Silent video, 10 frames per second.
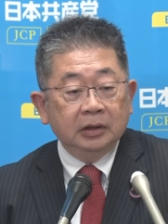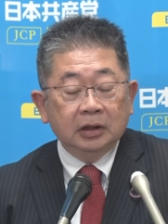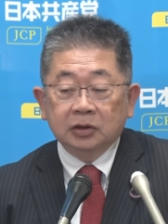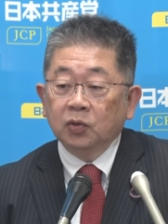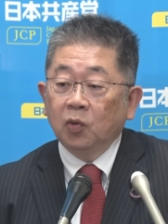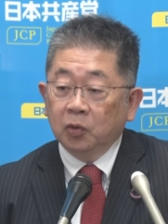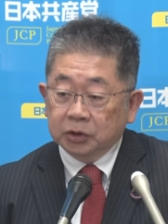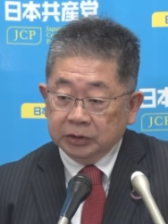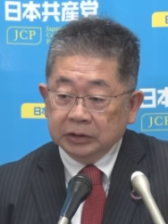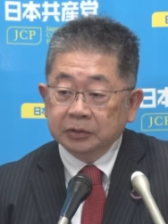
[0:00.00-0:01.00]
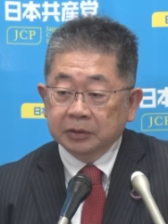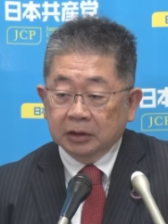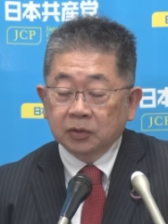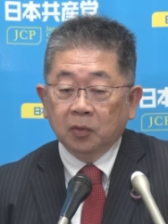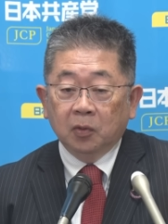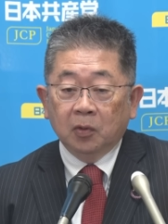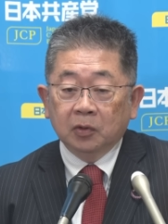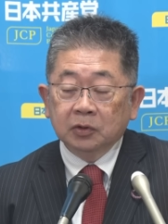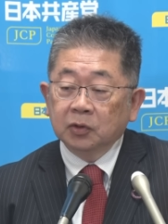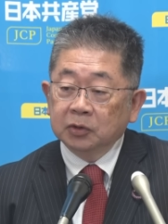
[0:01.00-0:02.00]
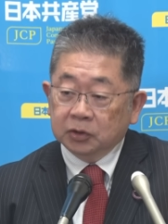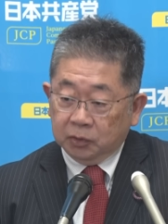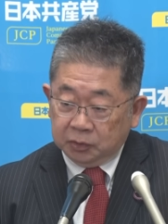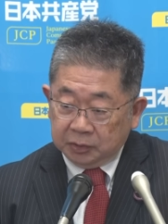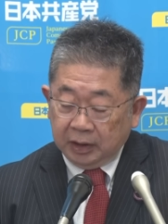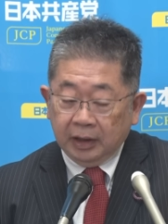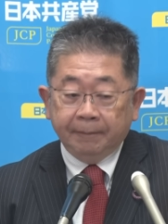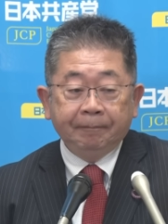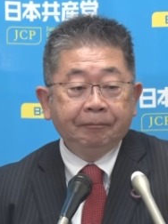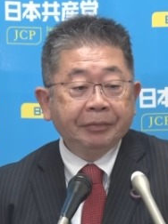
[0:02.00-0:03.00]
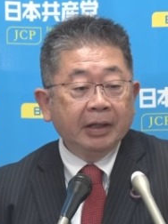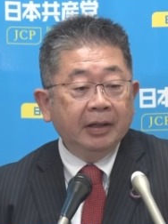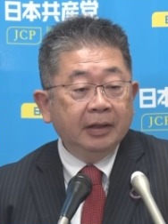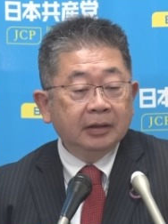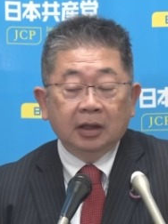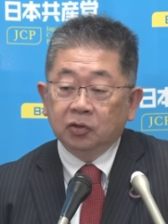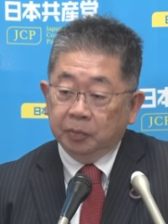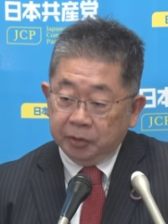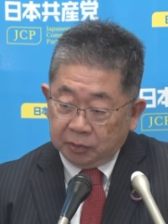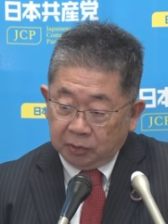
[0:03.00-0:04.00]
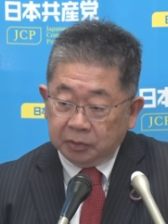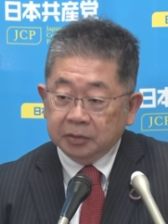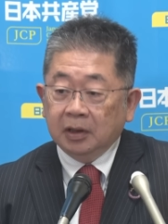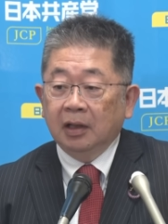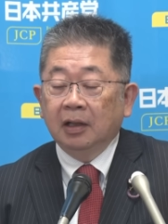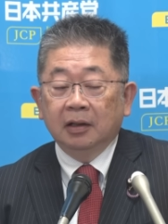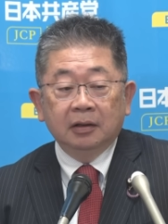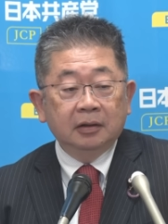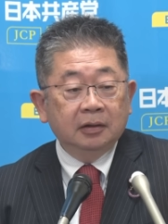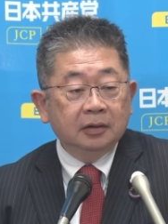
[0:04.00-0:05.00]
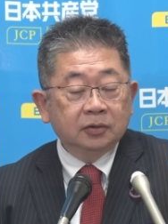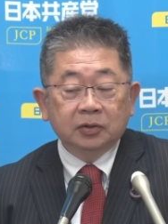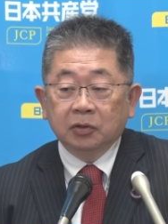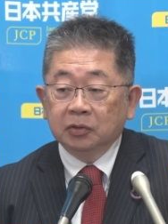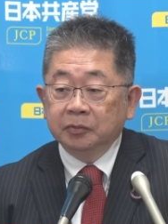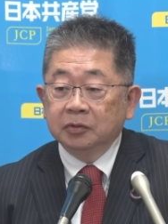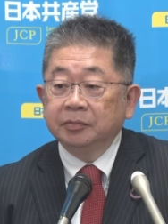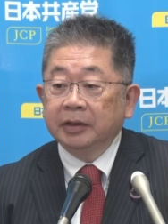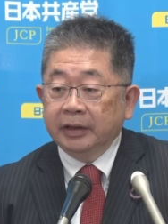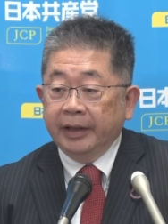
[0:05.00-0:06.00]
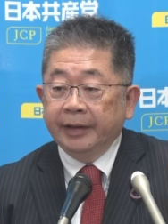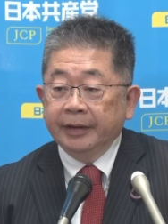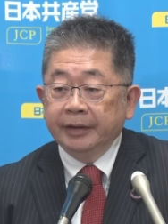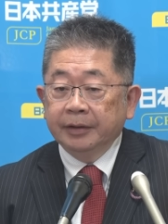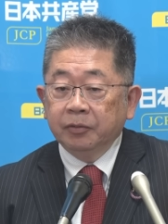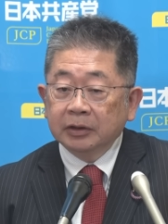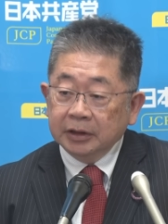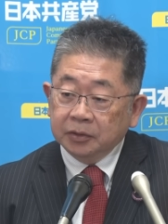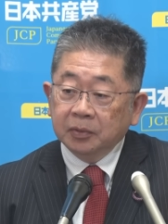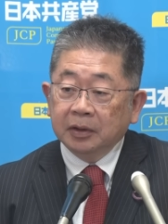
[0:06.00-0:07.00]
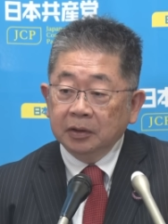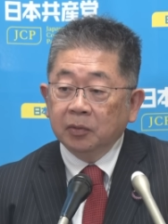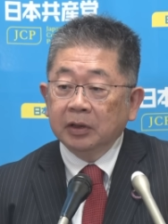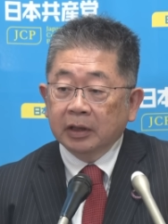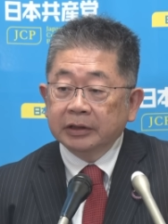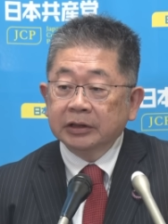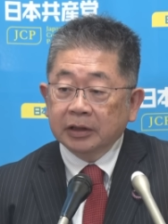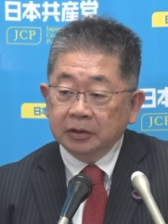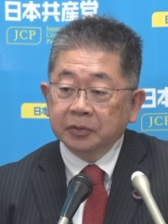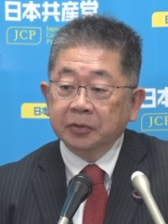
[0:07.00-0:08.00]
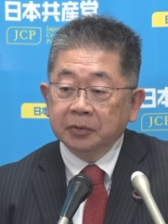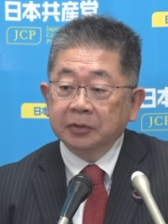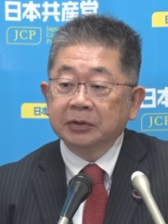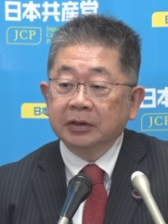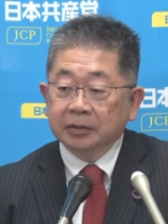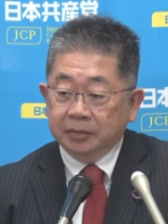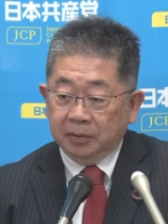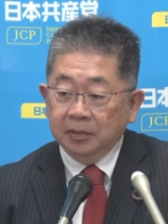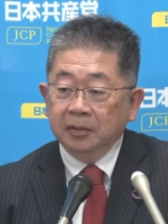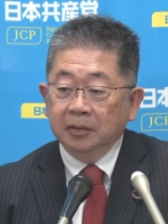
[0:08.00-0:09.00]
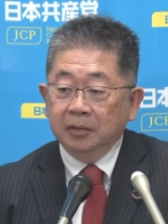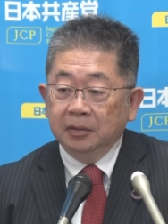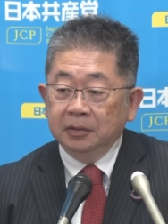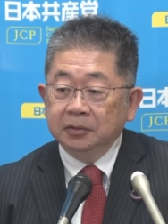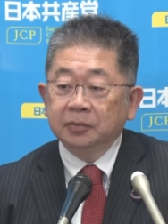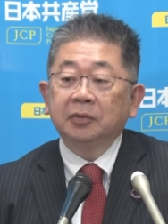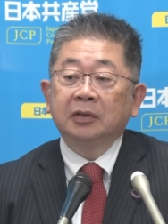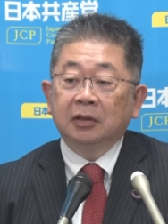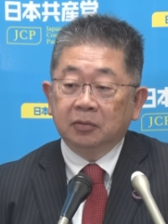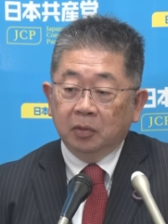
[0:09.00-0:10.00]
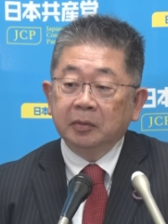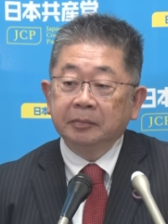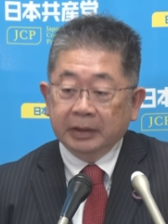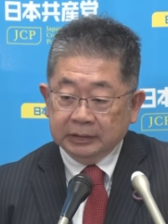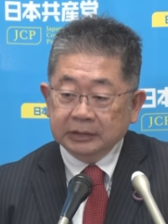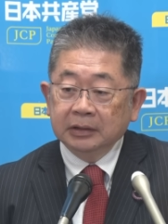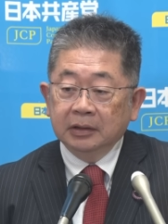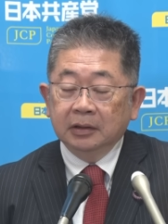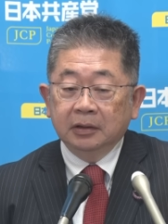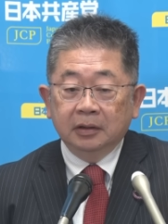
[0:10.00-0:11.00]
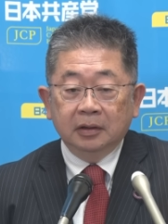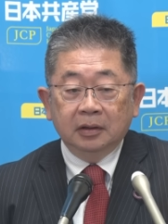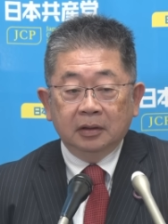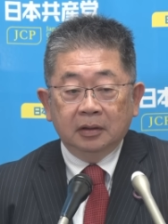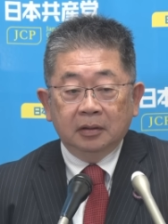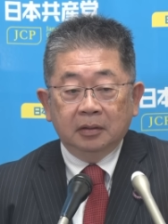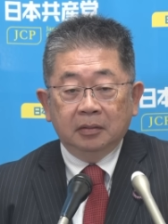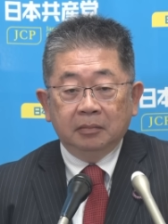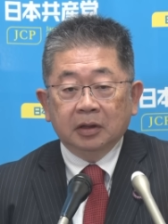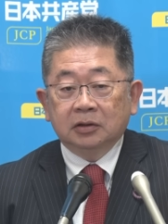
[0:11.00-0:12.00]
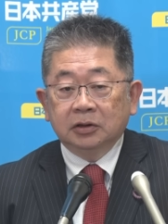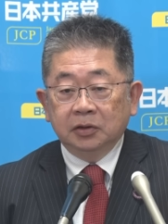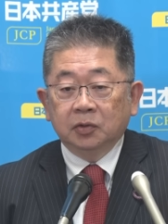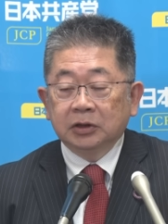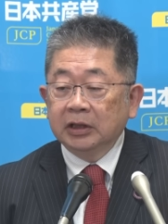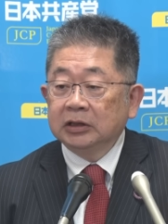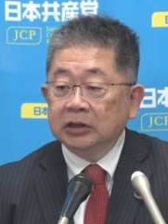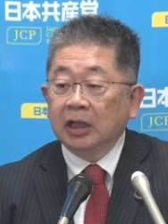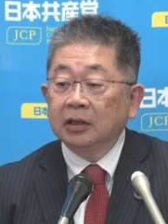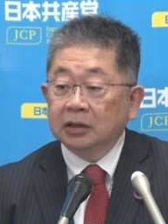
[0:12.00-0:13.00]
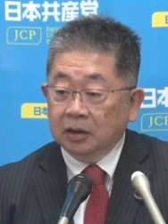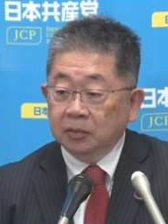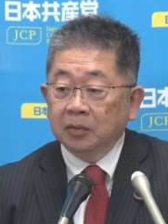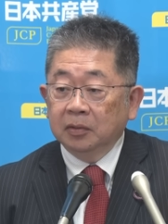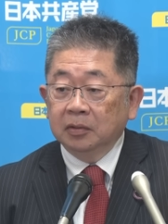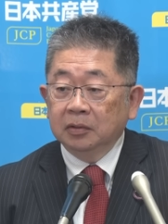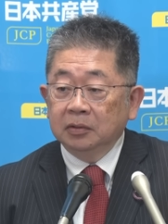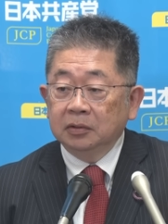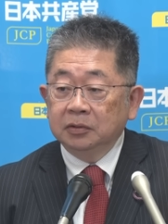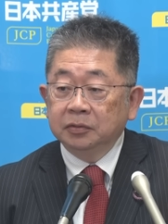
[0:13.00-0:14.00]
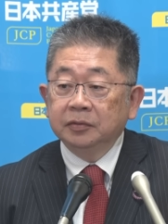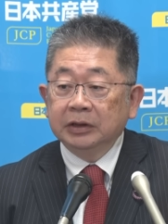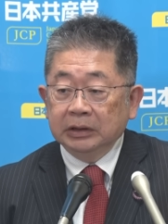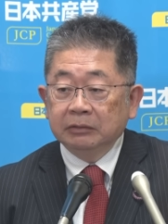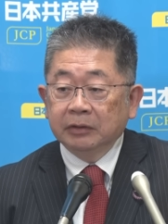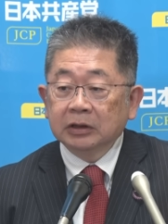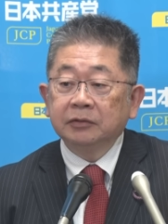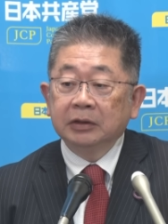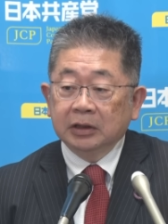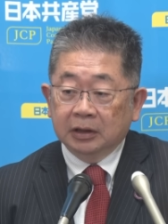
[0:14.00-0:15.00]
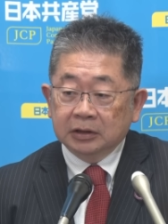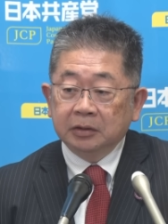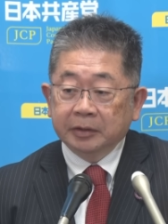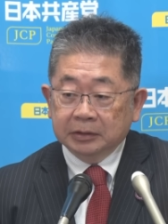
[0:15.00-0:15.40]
やはり相互主義というか、相互尊重というか、対等平等というか、そういったことも含めて、これは政党間でこれからしっかりと協議をしていくということになると思います。まあ、次のステージに入ったというふうに私は理解していま